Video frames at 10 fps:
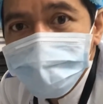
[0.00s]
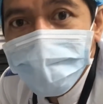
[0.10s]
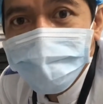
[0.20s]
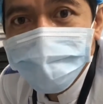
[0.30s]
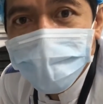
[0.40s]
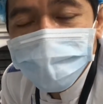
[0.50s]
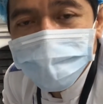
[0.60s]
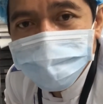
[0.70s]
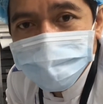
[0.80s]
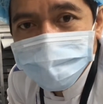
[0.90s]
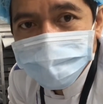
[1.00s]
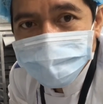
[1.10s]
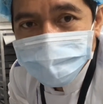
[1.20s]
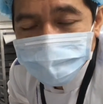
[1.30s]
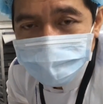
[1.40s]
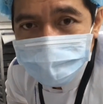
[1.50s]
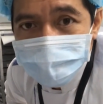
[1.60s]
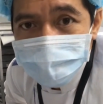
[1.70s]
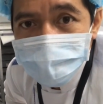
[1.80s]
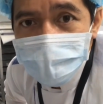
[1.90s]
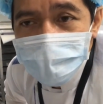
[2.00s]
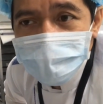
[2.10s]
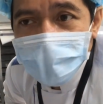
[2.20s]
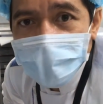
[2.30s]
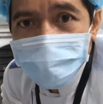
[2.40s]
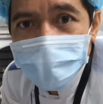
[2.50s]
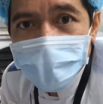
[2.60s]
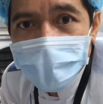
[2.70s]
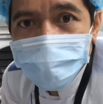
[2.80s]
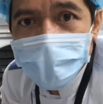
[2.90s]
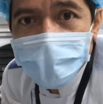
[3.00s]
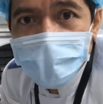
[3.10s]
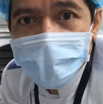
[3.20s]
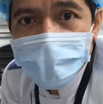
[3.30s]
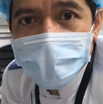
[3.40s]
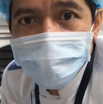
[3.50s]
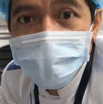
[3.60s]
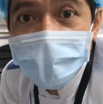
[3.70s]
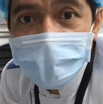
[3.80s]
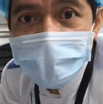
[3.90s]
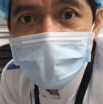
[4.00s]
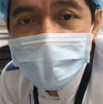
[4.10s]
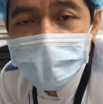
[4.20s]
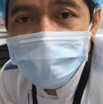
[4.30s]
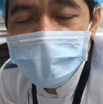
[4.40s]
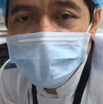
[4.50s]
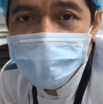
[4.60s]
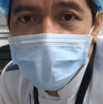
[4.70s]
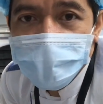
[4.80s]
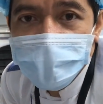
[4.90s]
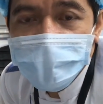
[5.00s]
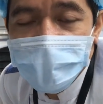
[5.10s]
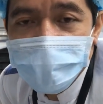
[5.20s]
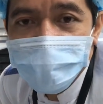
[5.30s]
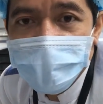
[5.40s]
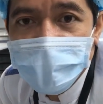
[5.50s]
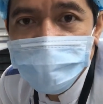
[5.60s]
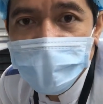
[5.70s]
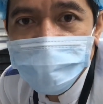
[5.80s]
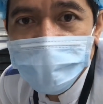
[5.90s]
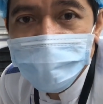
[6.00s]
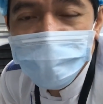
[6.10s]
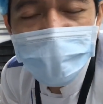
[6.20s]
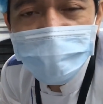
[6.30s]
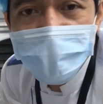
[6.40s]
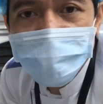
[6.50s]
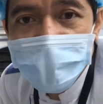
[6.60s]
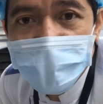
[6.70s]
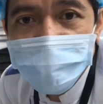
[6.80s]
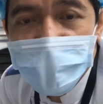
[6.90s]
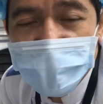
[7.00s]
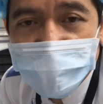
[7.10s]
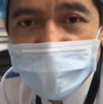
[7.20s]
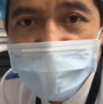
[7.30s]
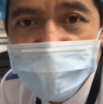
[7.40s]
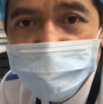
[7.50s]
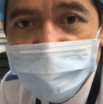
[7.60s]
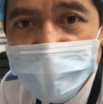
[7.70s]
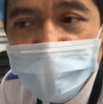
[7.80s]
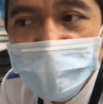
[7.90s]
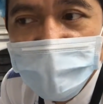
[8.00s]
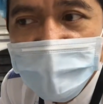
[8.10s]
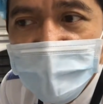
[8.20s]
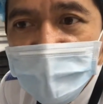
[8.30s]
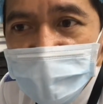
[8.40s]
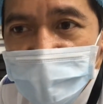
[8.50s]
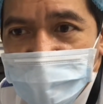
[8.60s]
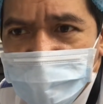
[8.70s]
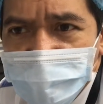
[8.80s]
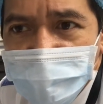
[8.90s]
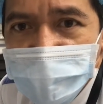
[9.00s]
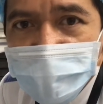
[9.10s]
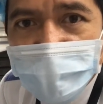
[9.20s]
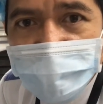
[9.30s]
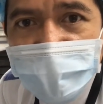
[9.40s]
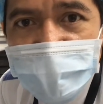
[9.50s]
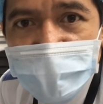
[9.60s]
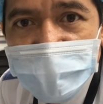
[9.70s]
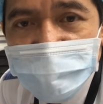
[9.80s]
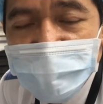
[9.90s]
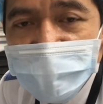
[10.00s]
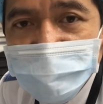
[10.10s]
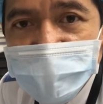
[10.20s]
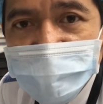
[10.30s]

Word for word: na ano natin, ang nakapagpapabigat ng mga trabaho natin lalo kung marami tayong mga problema marami tayong iniisip ng mga uh, problema sa pamilya yun lang mas